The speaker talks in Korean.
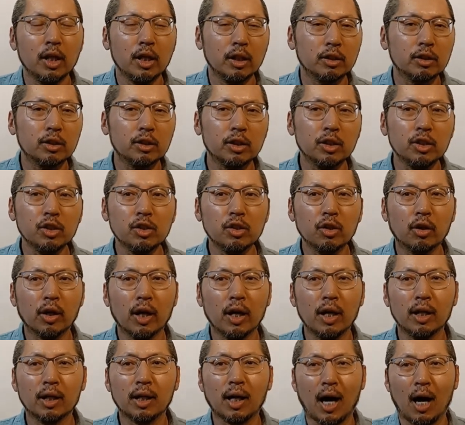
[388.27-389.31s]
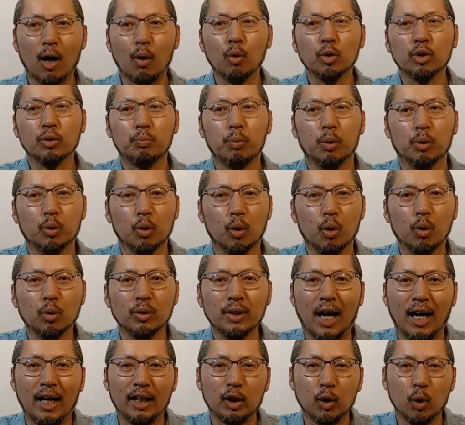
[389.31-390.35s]
친정에 가고 싶어도
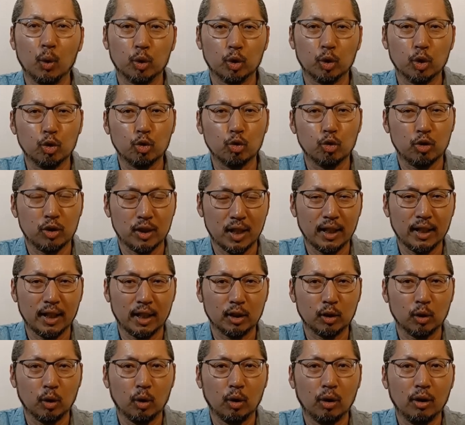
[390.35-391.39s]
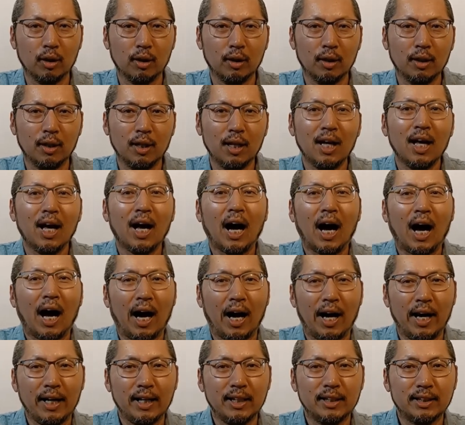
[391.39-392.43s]
날개 옷을 주지 않아서
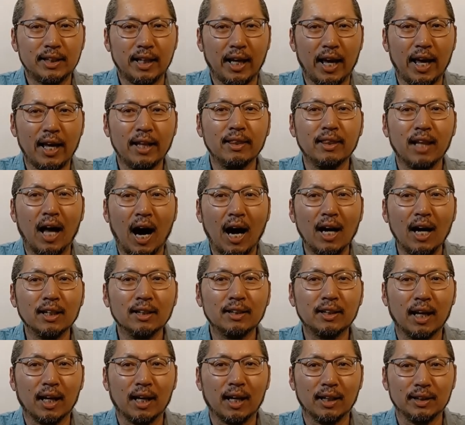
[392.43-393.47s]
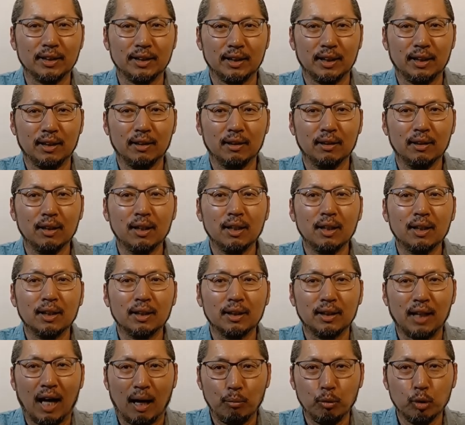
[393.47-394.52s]
아이 셋 낳을 때까지
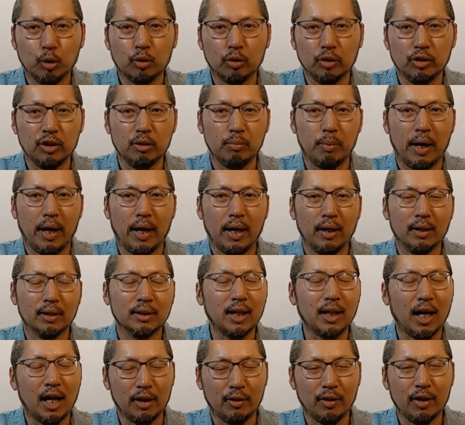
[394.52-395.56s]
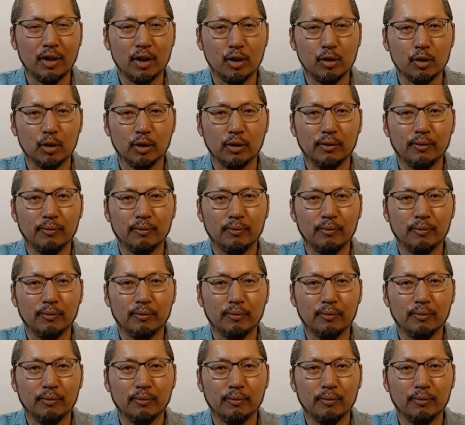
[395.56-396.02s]
나무꾼 집에 살게 되죠.